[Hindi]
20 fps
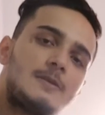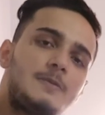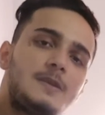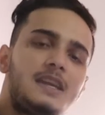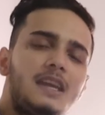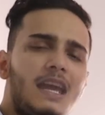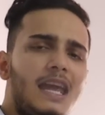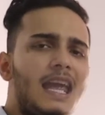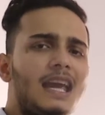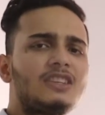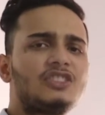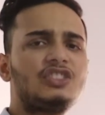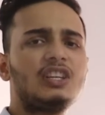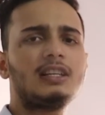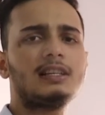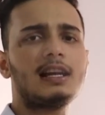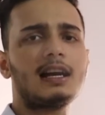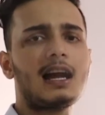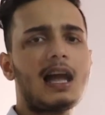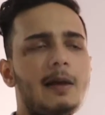जीबी एक
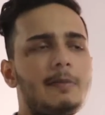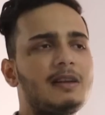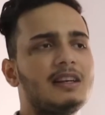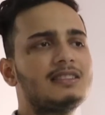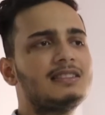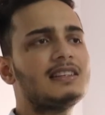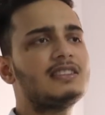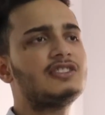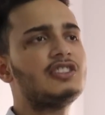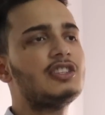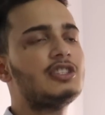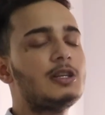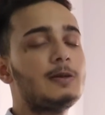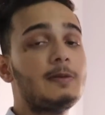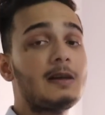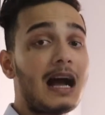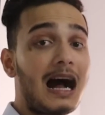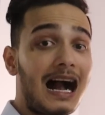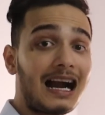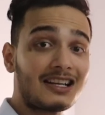स्टिक लगाया मैंने सिक्सटीन
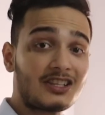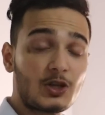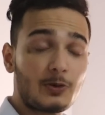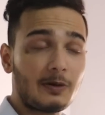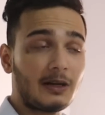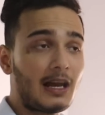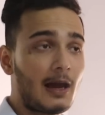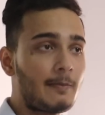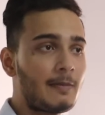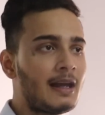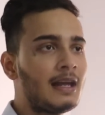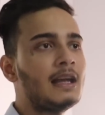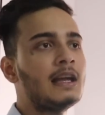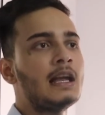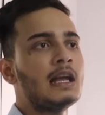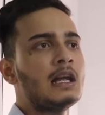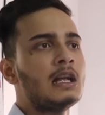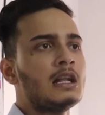जीबी आठ जीबी रैम है